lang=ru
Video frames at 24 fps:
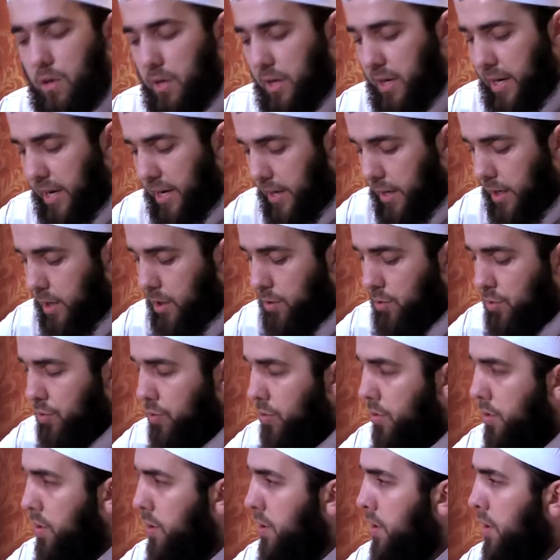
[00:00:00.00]
и
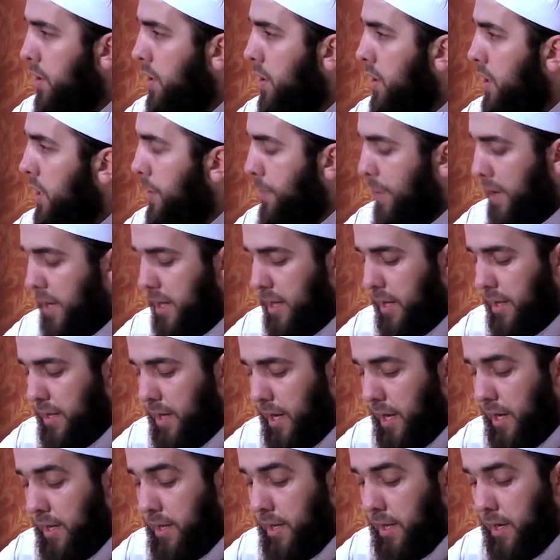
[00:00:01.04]
акиду, и
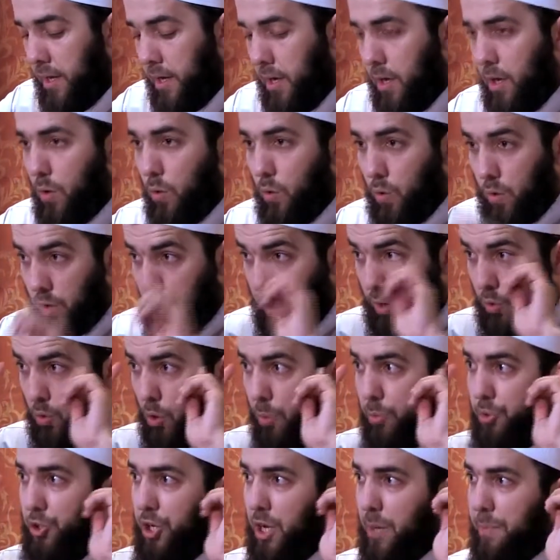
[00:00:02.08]
поклонение, и
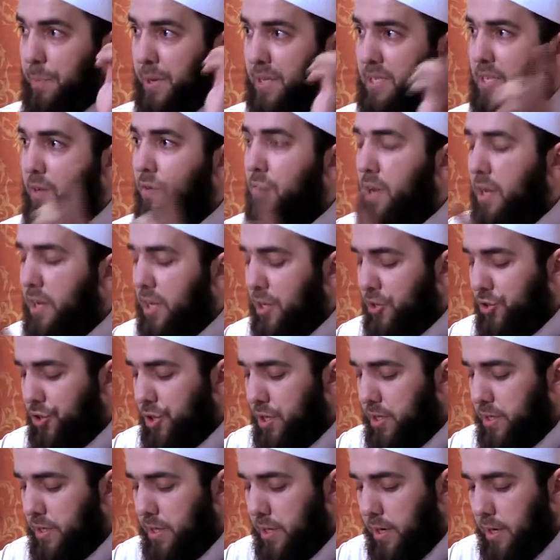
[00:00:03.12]
общее представление
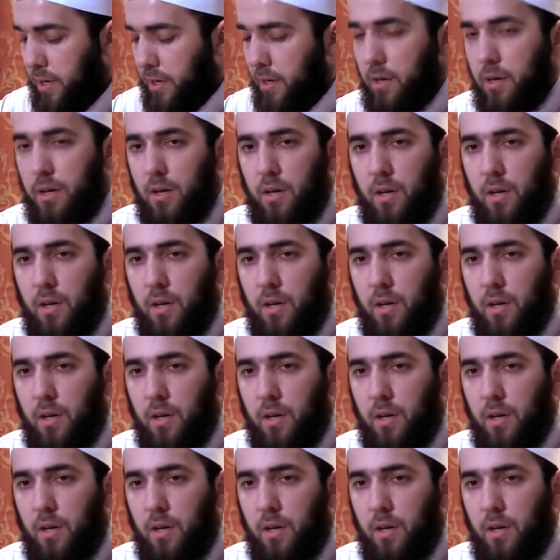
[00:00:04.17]
жизни,